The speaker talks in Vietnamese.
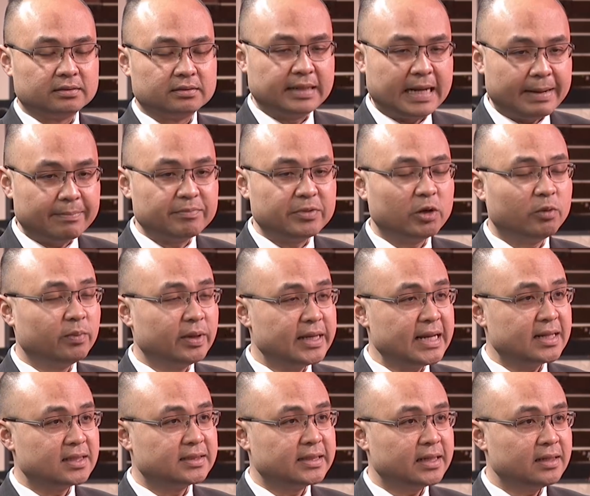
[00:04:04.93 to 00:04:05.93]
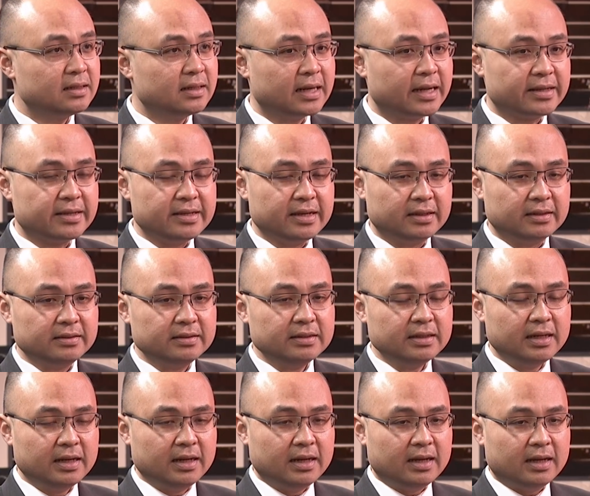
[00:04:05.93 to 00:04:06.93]
nằm trong cái danh sách là những
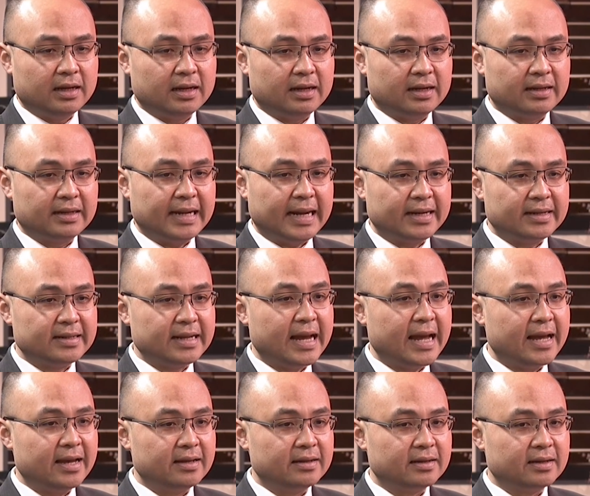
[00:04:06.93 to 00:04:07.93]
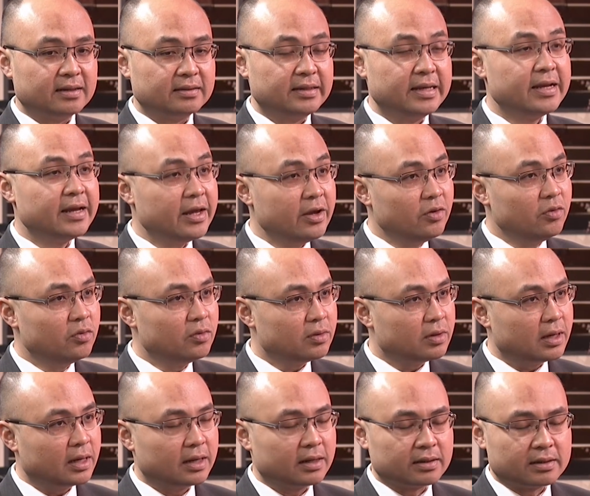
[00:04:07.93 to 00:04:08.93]
uh, ngành nghề uh, thiết yếu
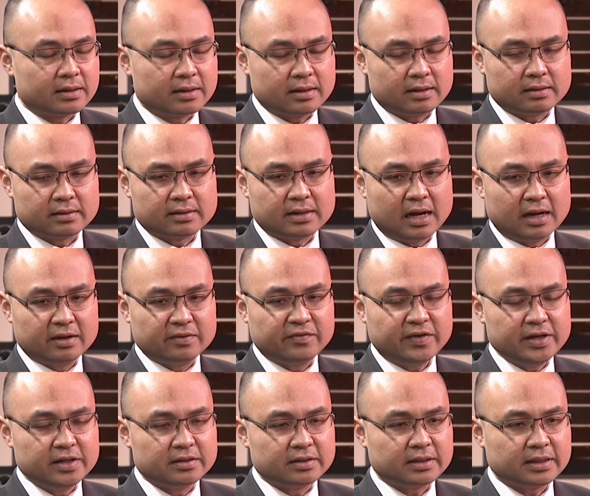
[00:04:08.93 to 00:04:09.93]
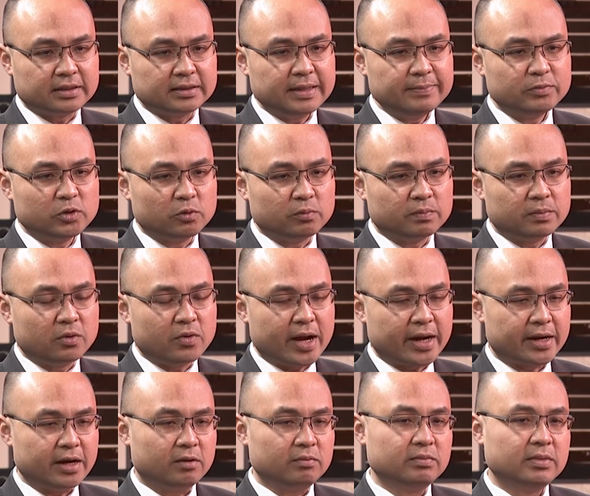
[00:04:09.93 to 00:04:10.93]
uh, cần phải được uh, tiếp tục
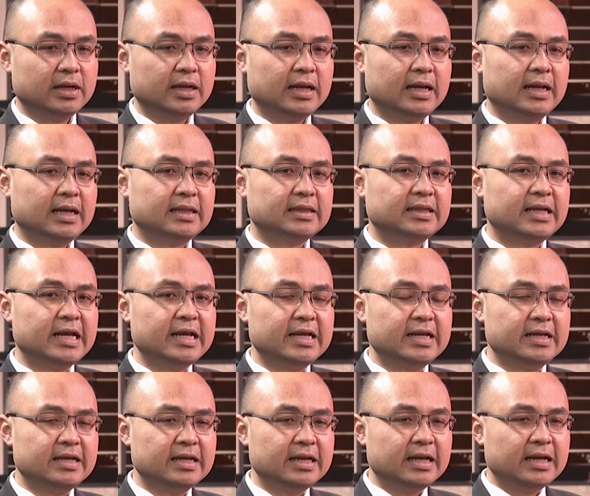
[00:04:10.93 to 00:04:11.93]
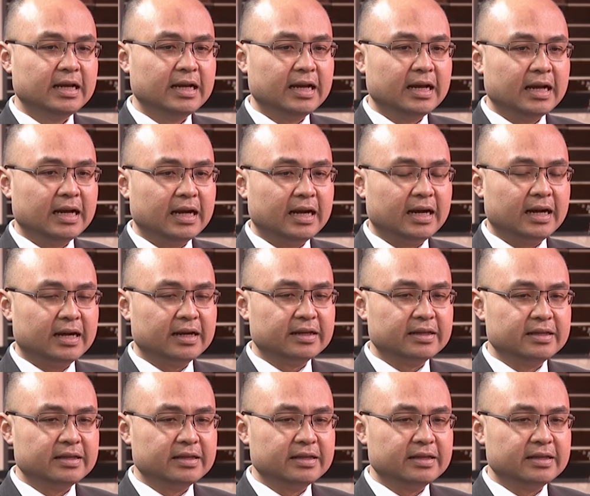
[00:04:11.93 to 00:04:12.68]
hoạt động thì uh,